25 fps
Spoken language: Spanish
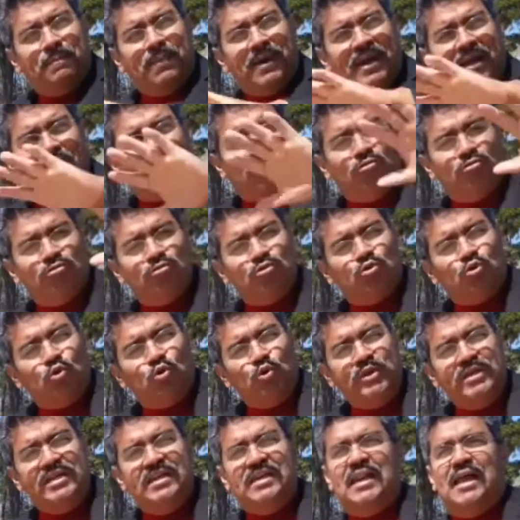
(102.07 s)
para
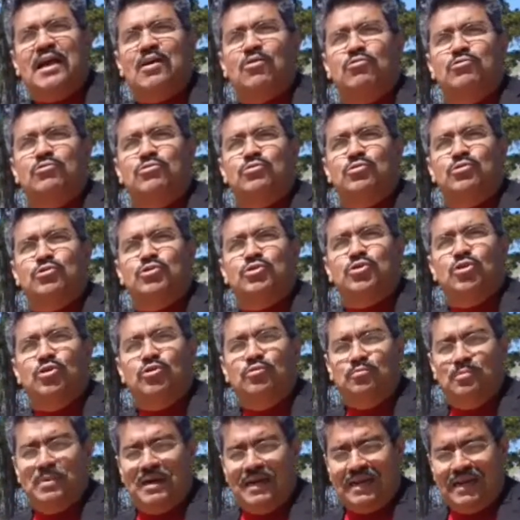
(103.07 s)
construir la
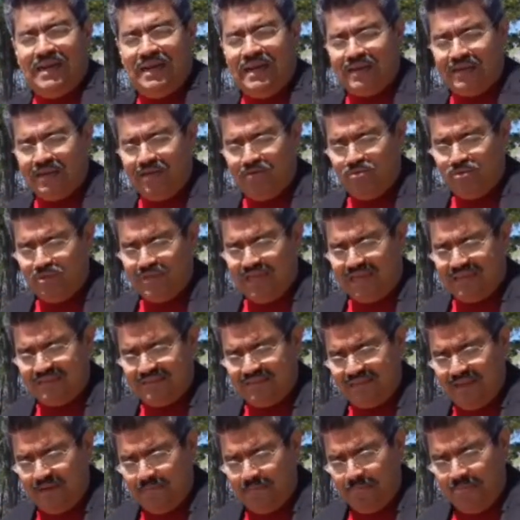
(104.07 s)
construcción, valga la
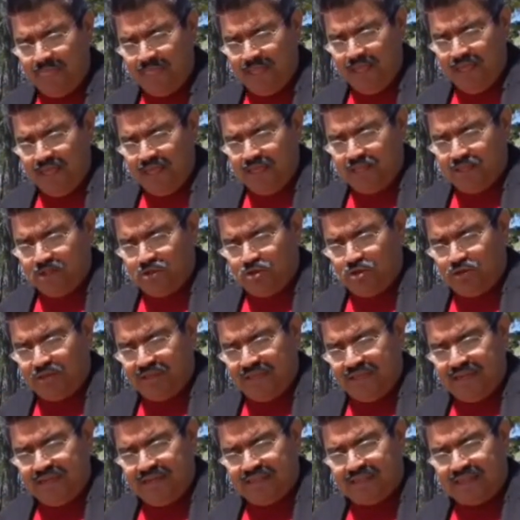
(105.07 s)
redundancia,
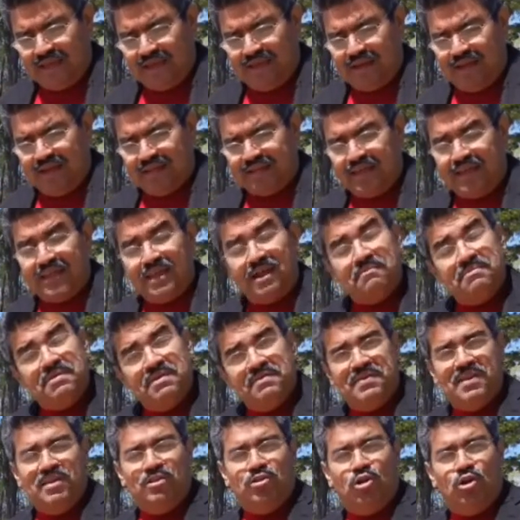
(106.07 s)
donde estarían
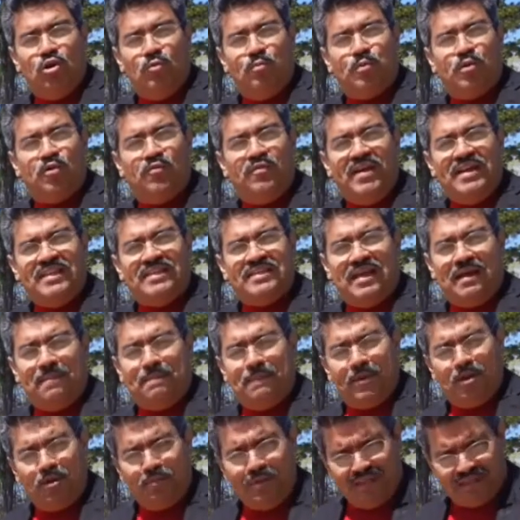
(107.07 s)
viviendo los profetas.
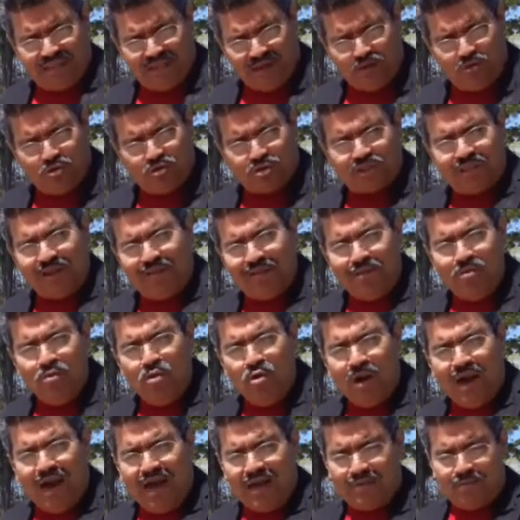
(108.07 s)
Pero mientras cortaban
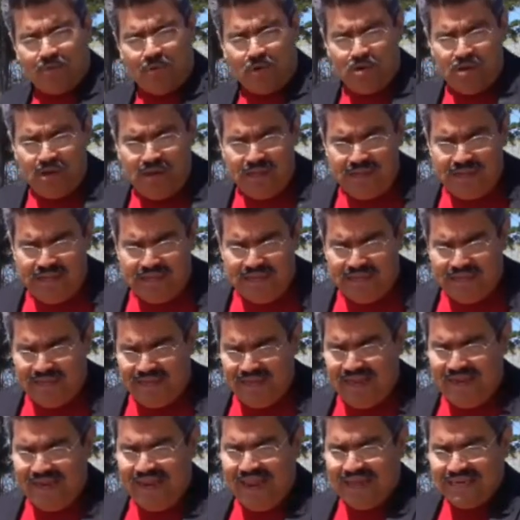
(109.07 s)
un árbol,
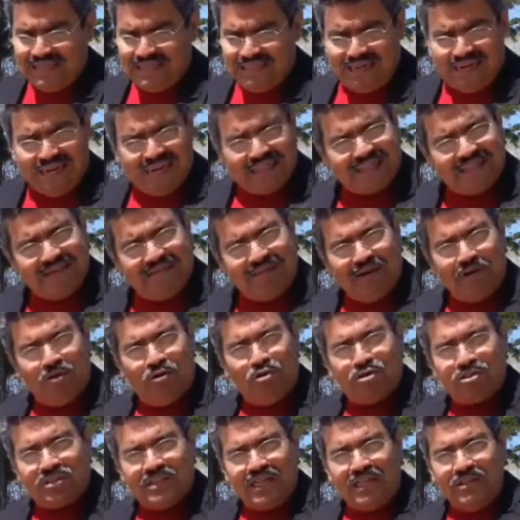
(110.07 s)
el hacha que estaba
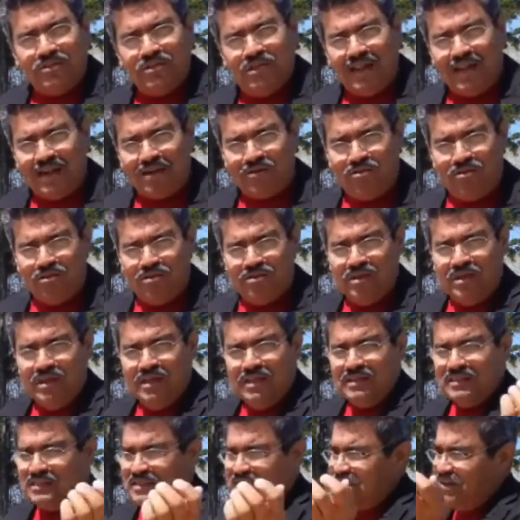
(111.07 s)
cortando el árbol
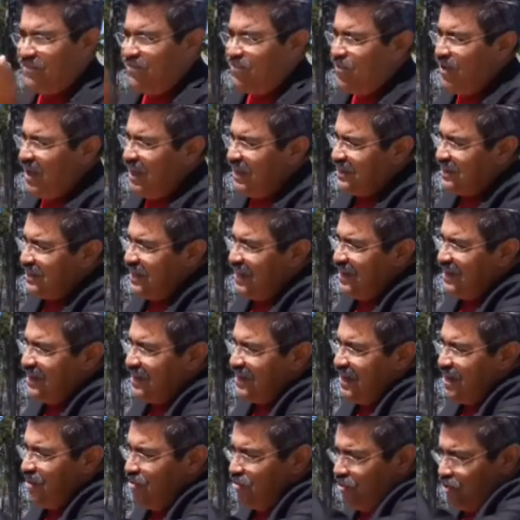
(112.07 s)
se fue hasta el
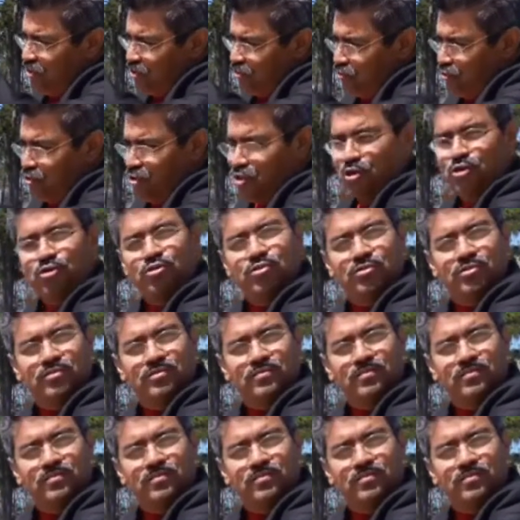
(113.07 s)
río y se hundió.